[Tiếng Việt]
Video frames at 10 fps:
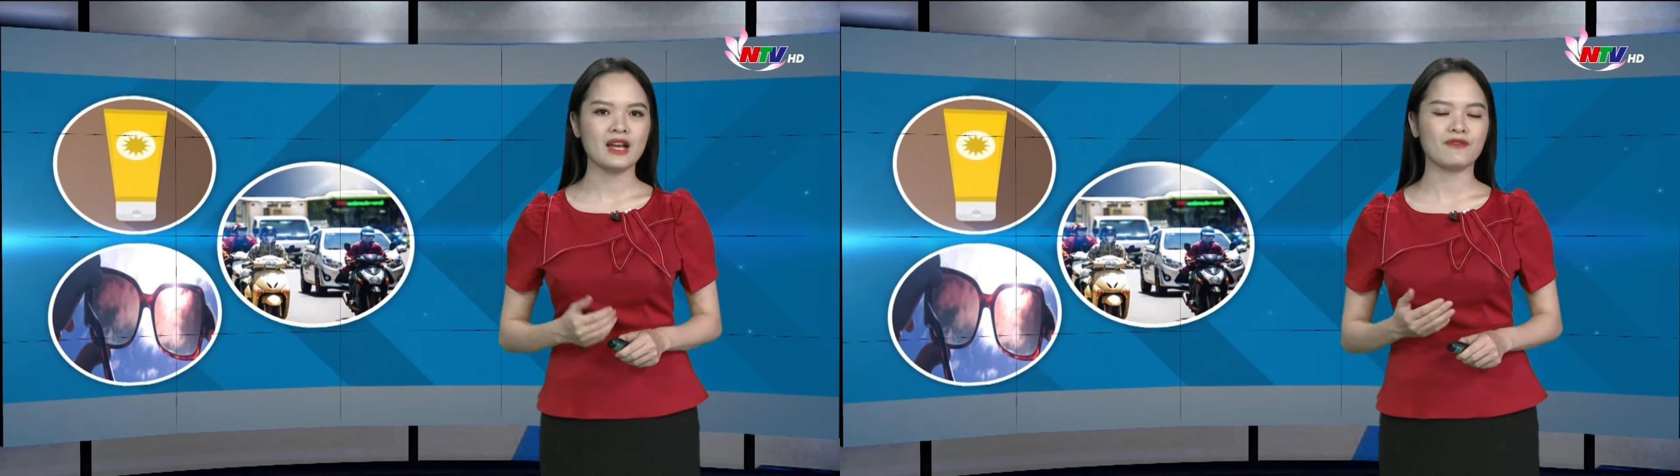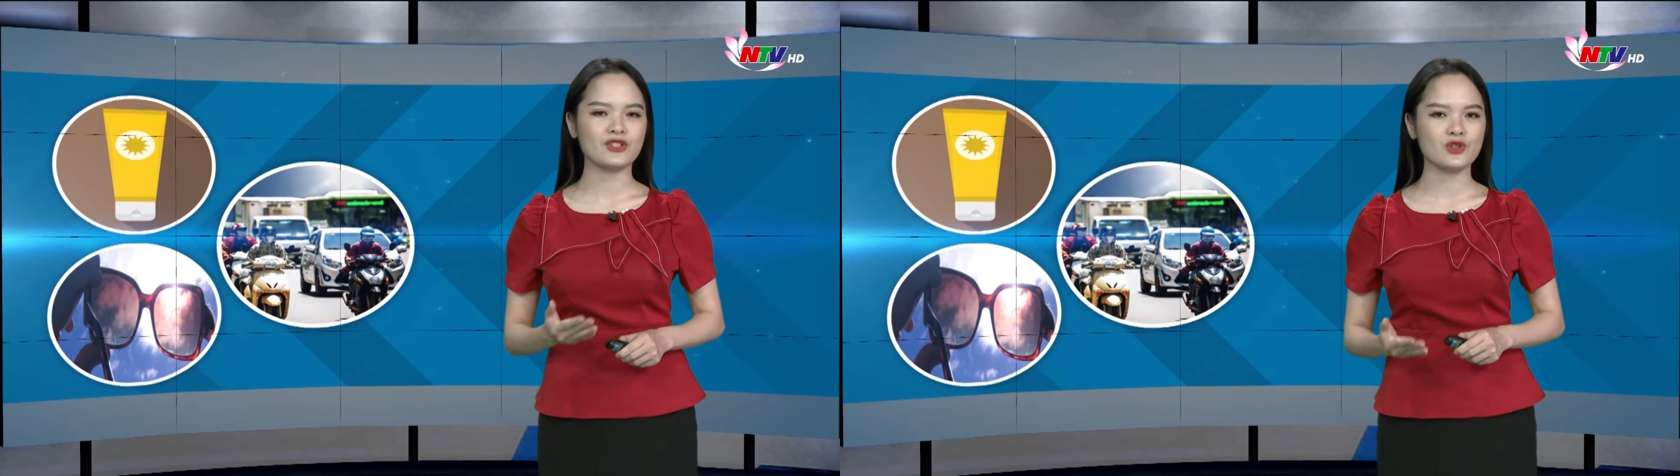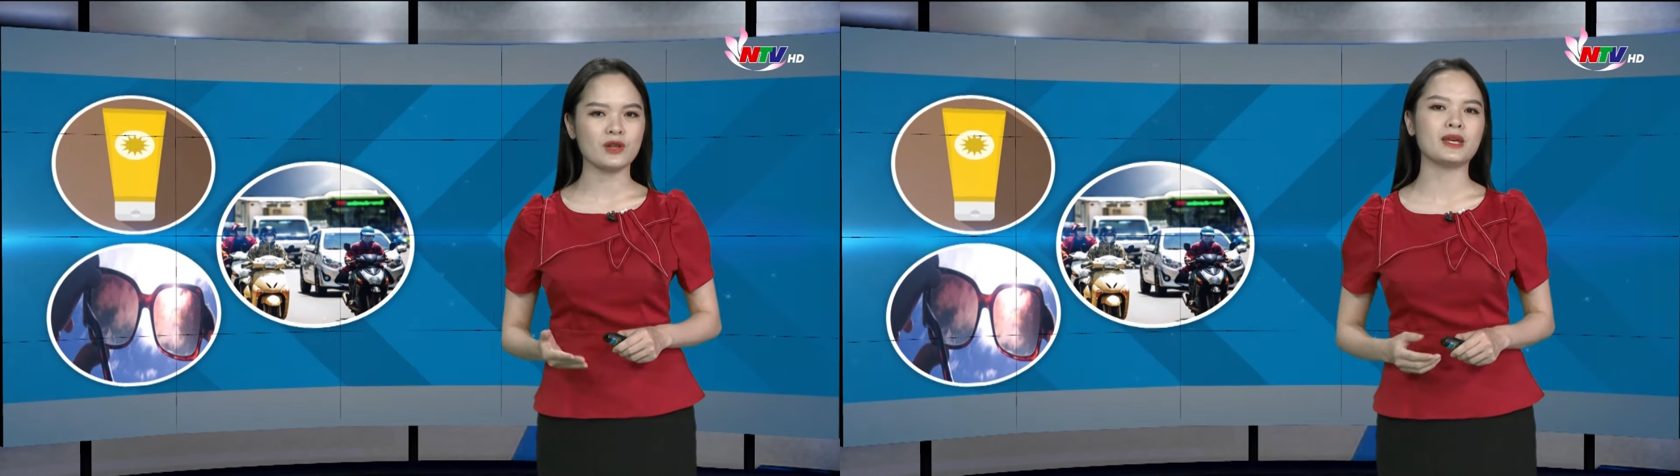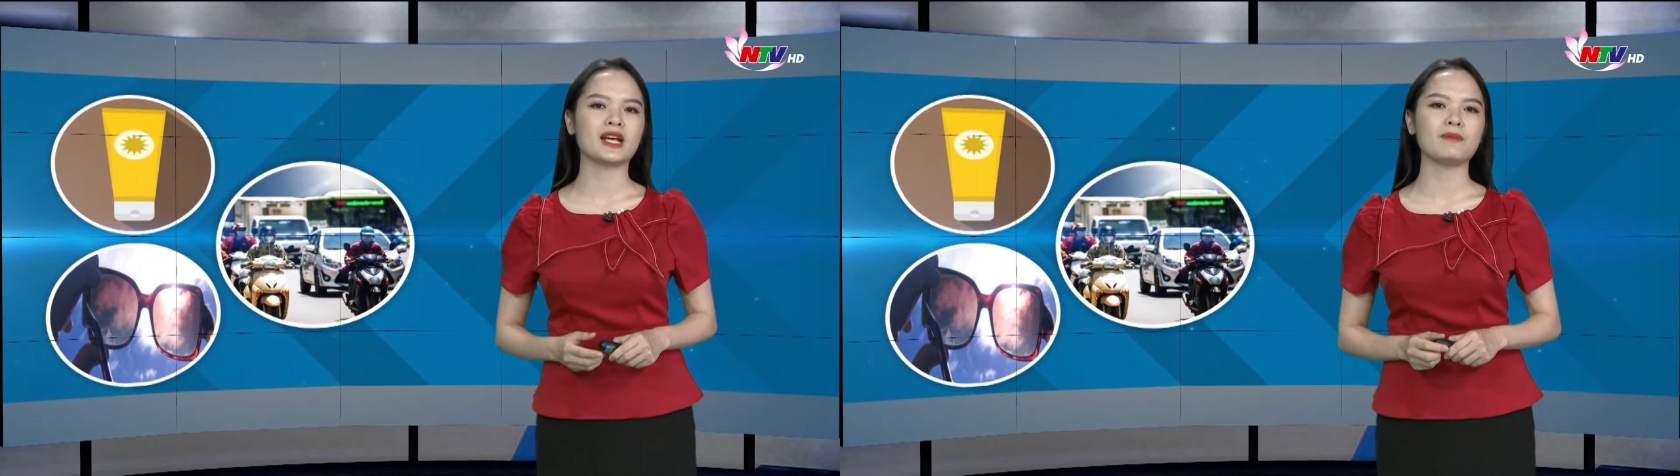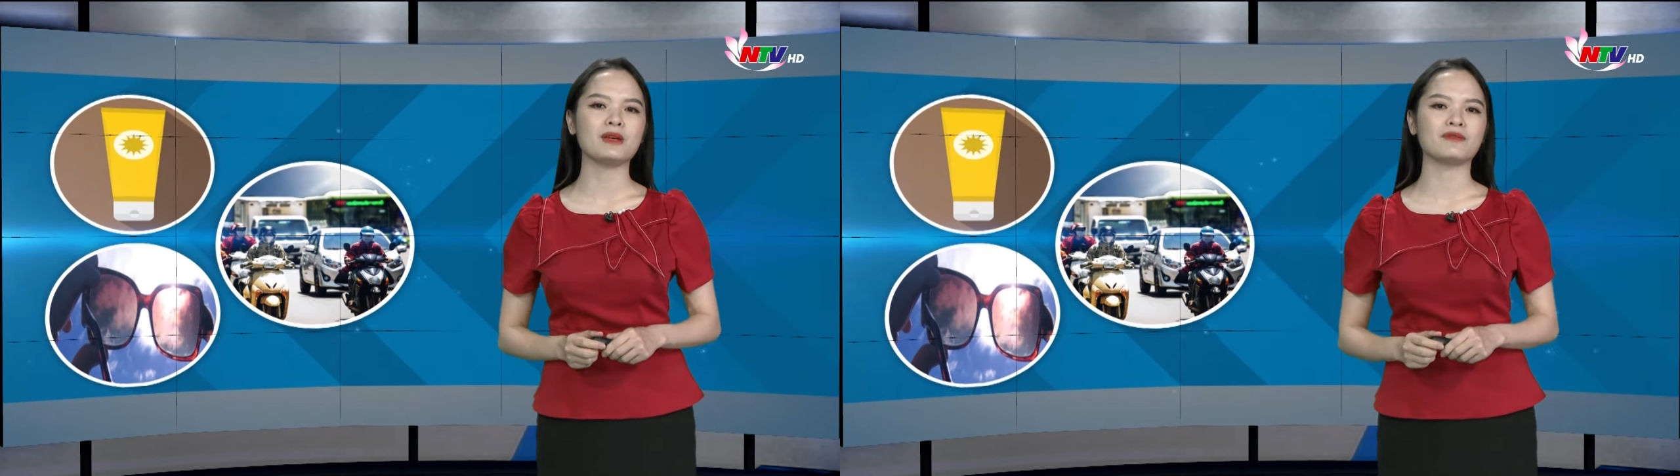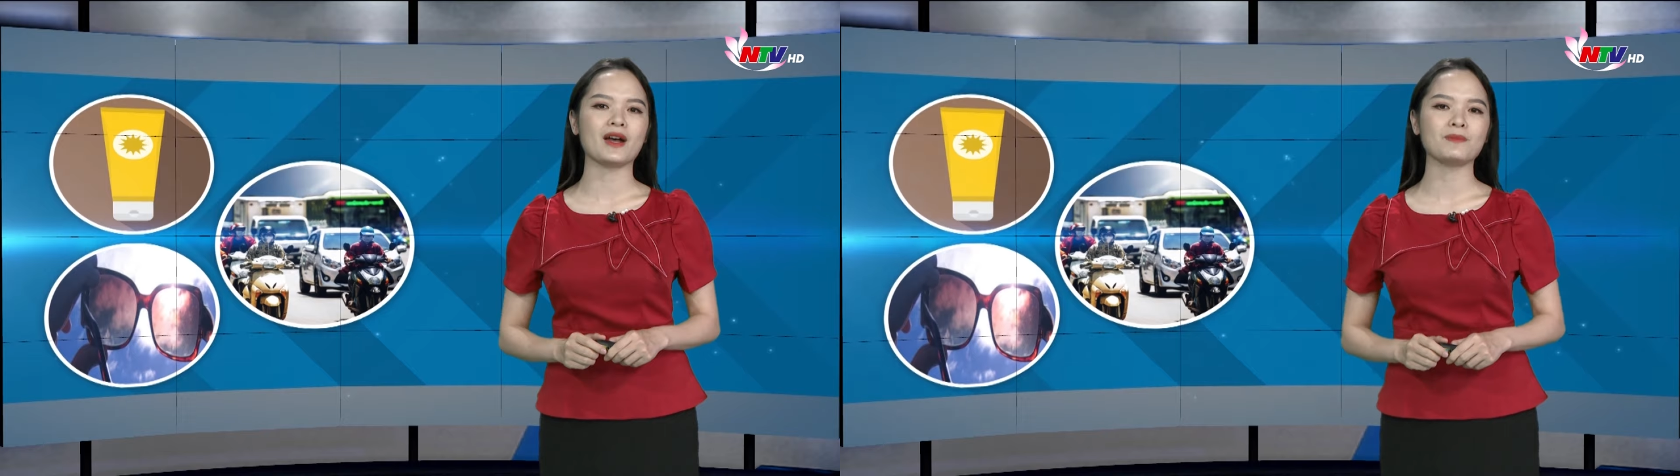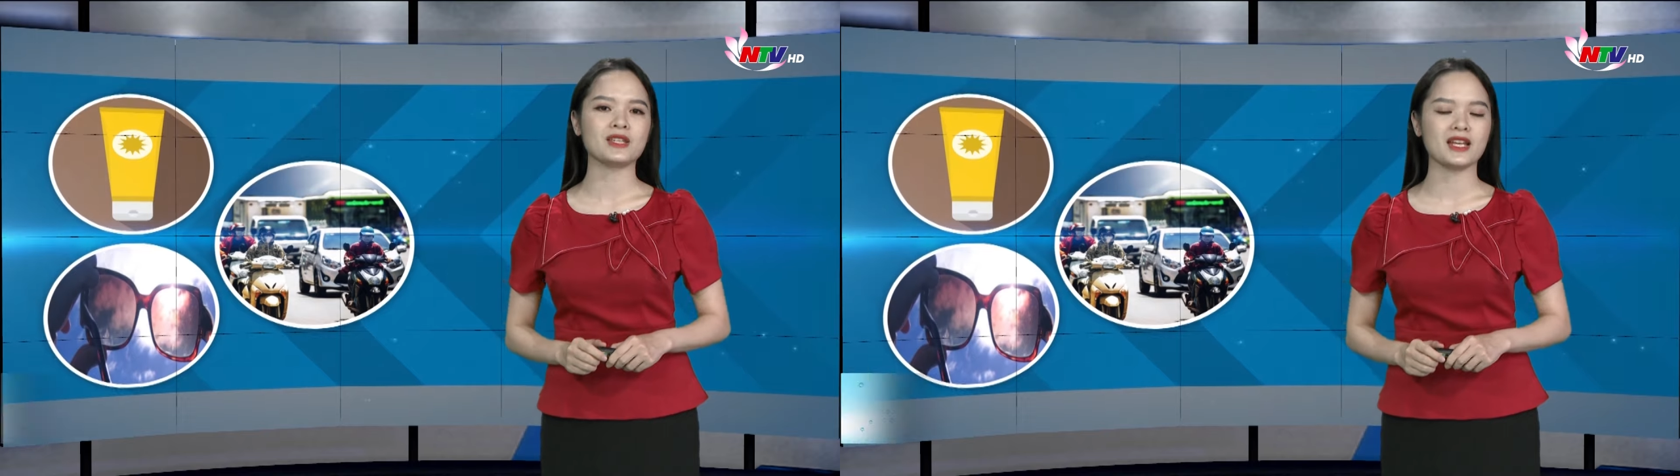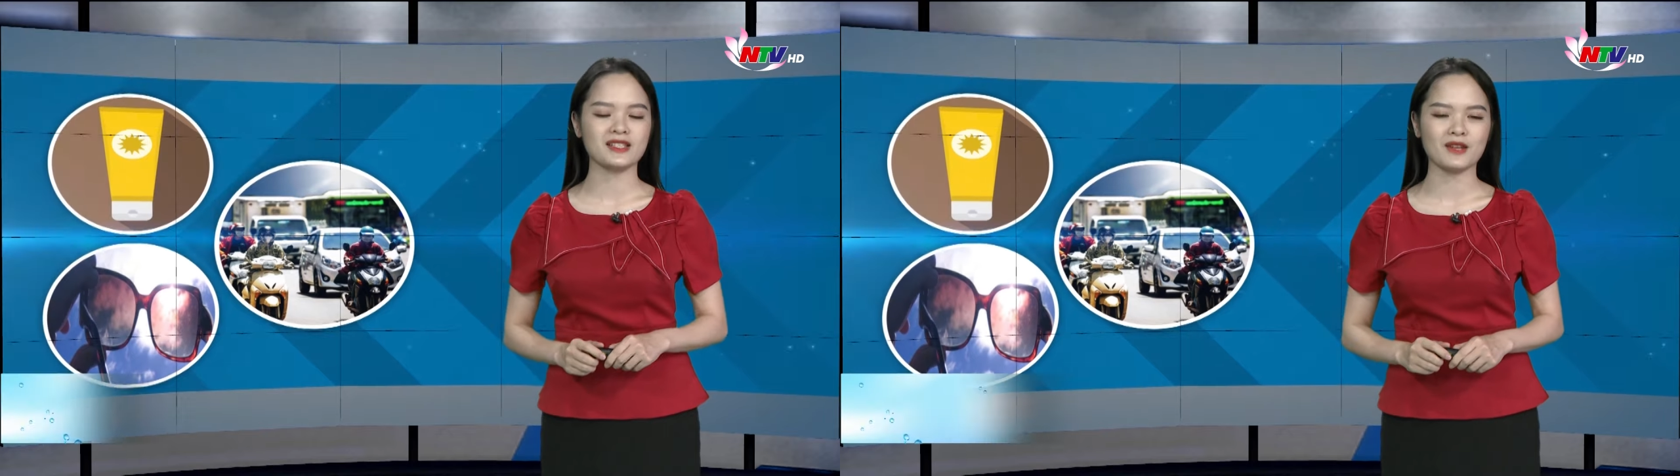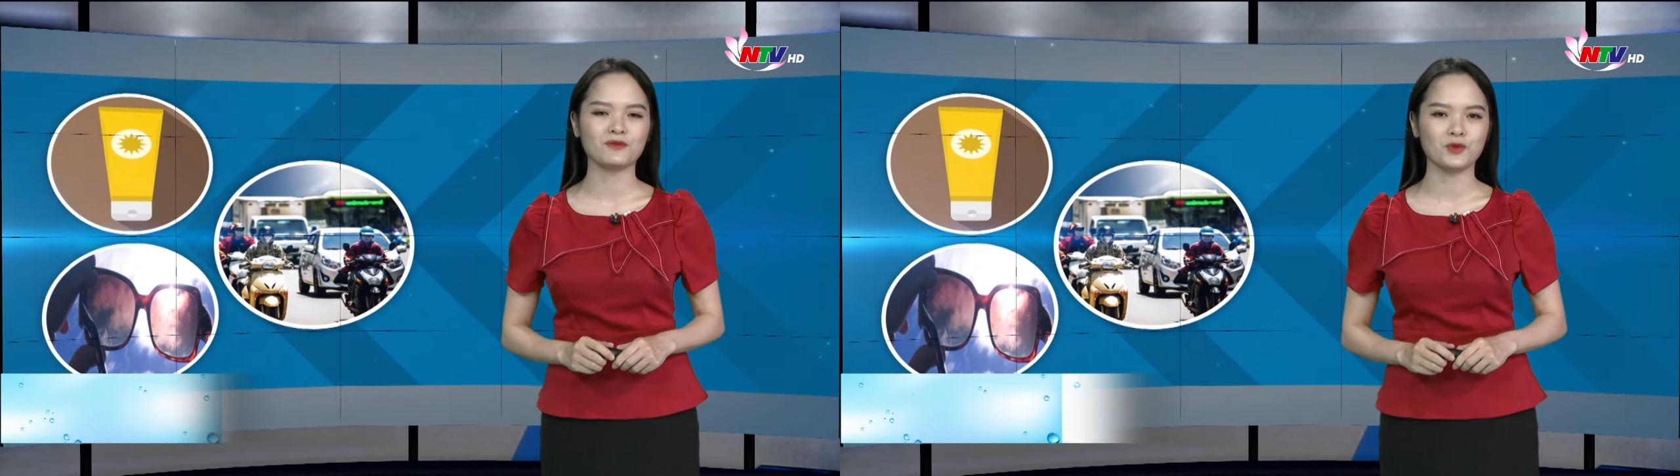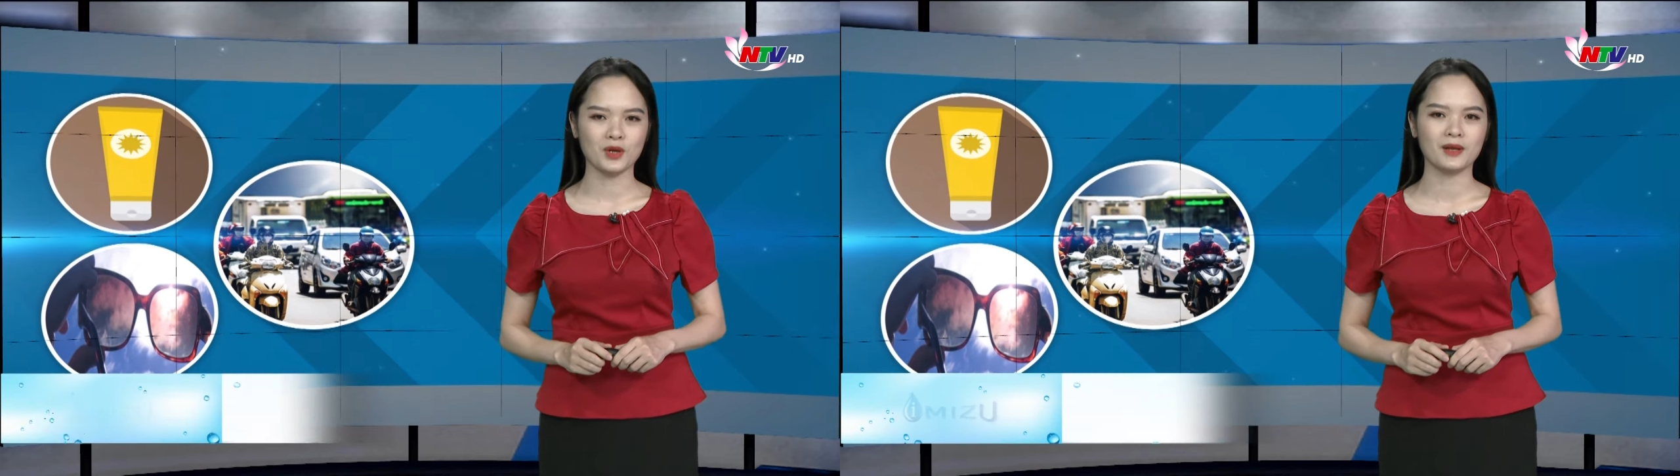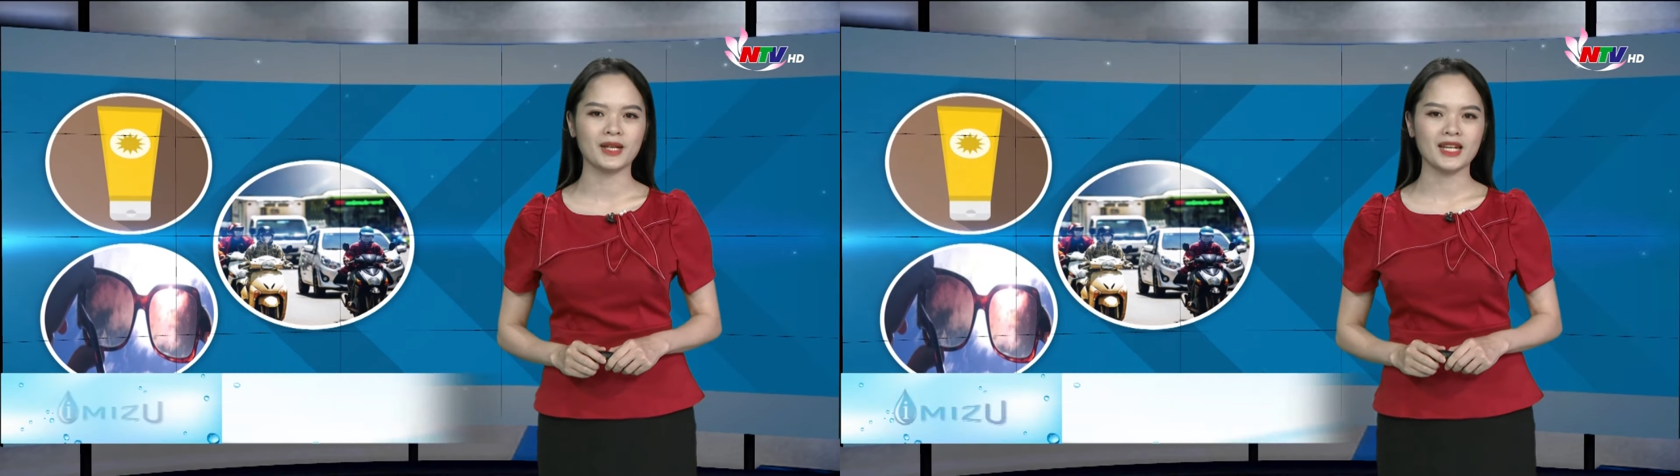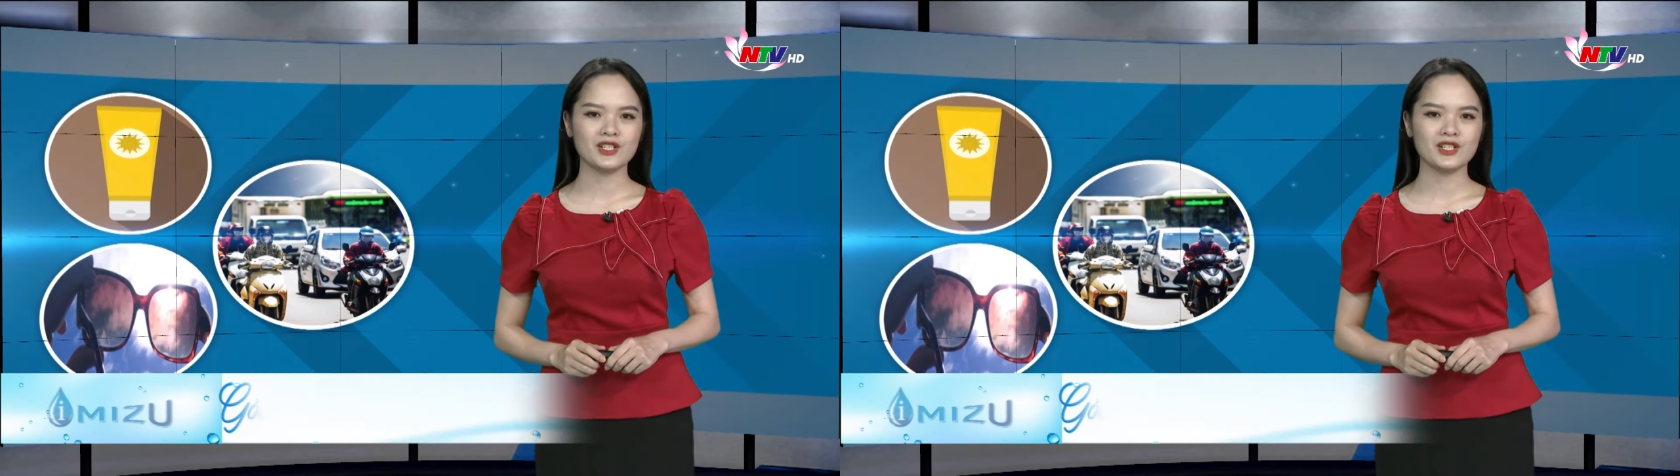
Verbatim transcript: và chuẩn bị các biện pháp che chắn phù hợp